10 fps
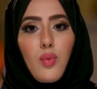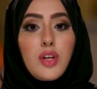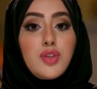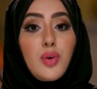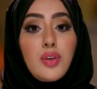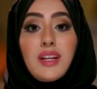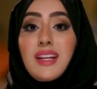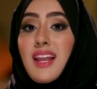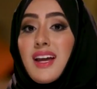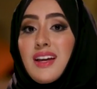وجه
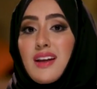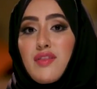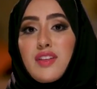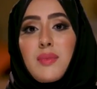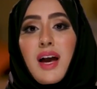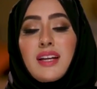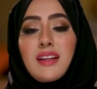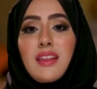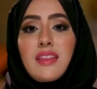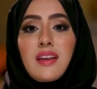لا يرى فيما
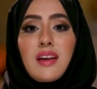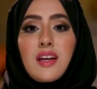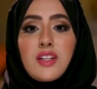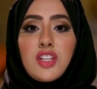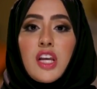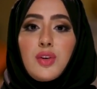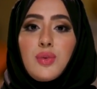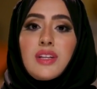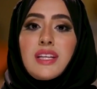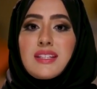حدث
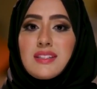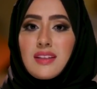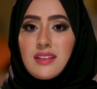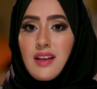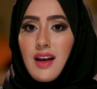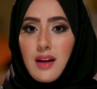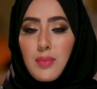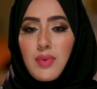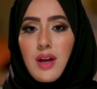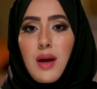شيء يستدعي
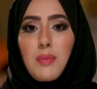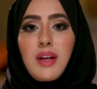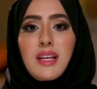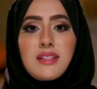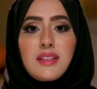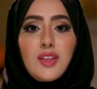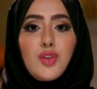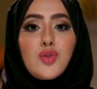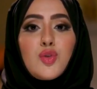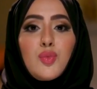الهرب بل
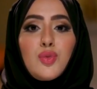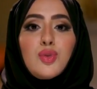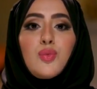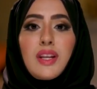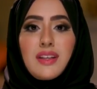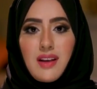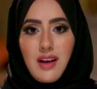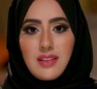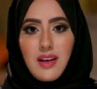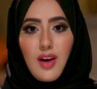يستدعي الصمود
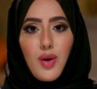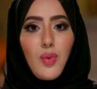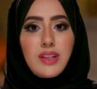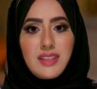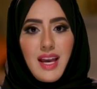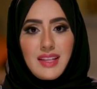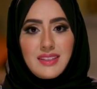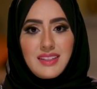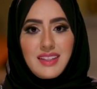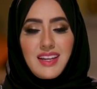والإرادة
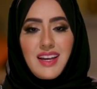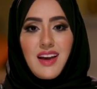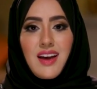والتحدي